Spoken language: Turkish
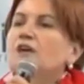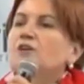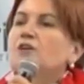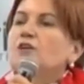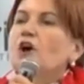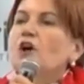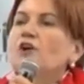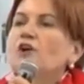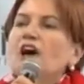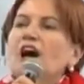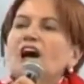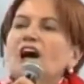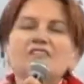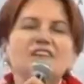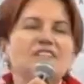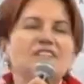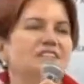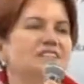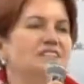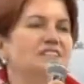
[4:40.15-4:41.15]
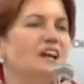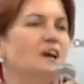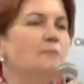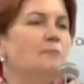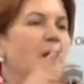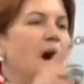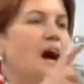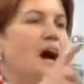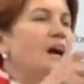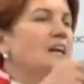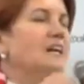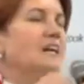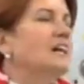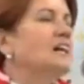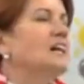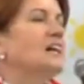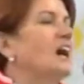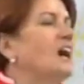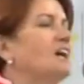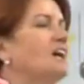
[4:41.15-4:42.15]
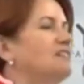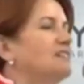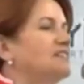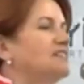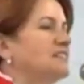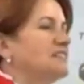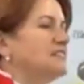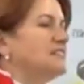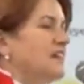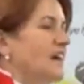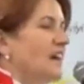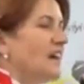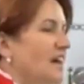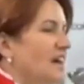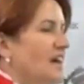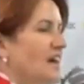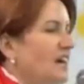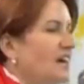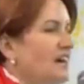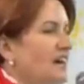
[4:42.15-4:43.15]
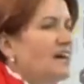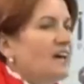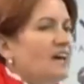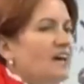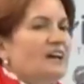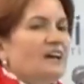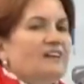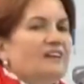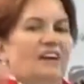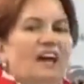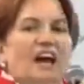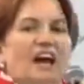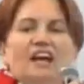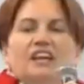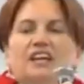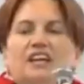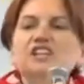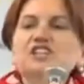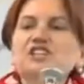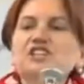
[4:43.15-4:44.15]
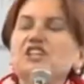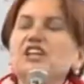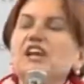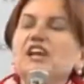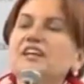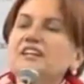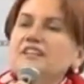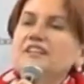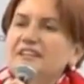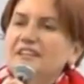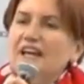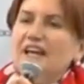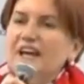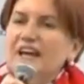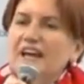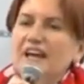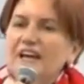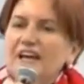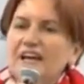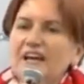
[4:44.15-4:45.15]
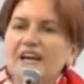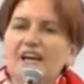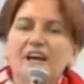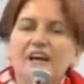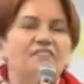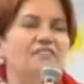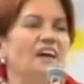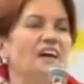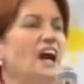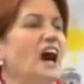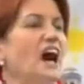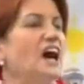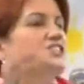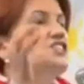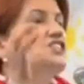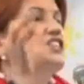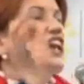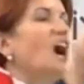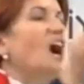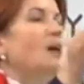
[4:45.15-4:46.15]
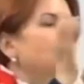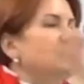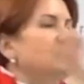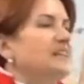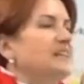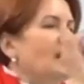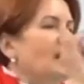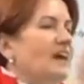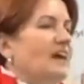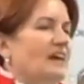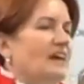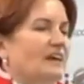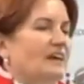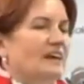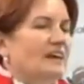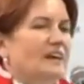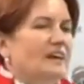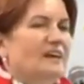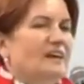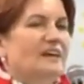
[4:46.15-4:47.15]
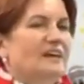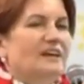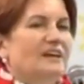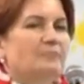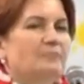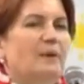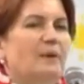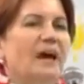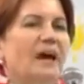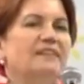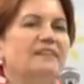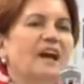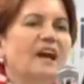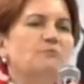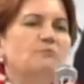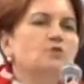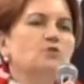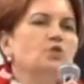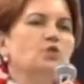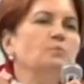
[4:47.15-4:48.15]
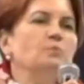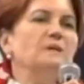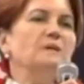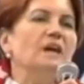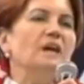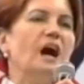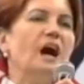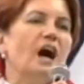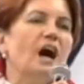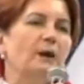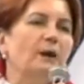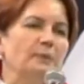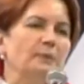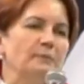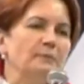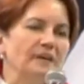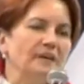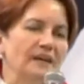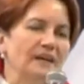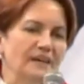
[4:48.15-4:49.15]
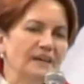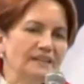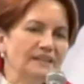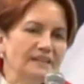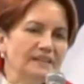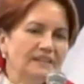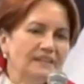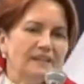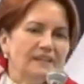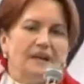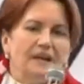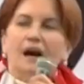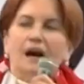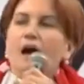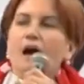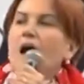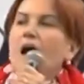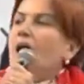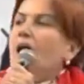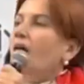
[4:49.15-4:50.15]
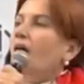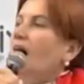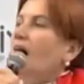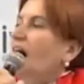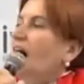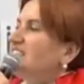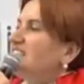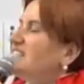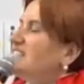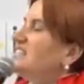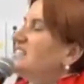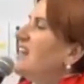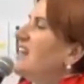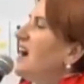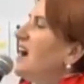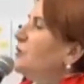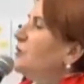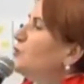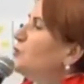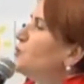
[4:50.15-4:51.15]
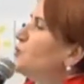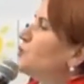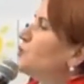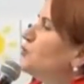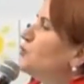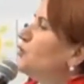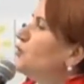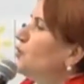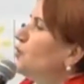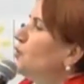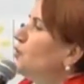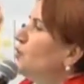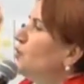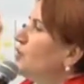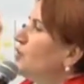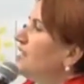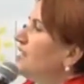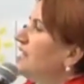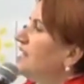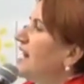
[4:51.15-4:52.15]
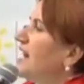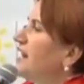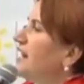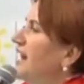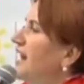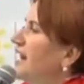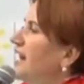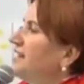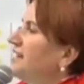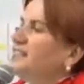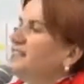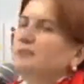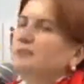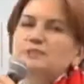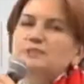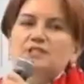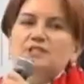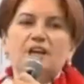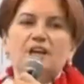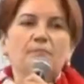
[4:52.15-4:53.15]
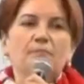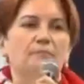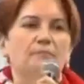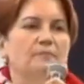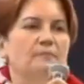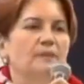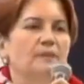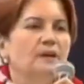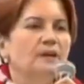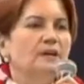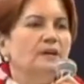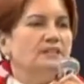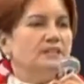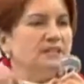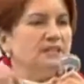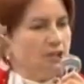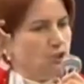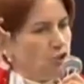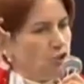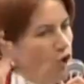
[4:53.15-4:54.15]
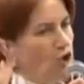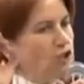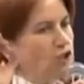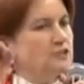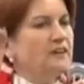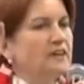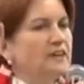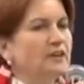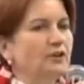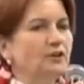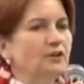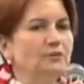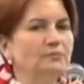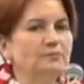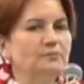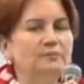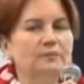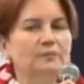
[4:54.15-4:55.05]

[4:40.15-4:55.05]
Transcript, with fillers: köy kahvesinde, mahalle kahvesinde veya iş yerinde veya camide benden büyük bir abimin asla yüzünü yere edirmeyeceğim. Size söz veriyorum.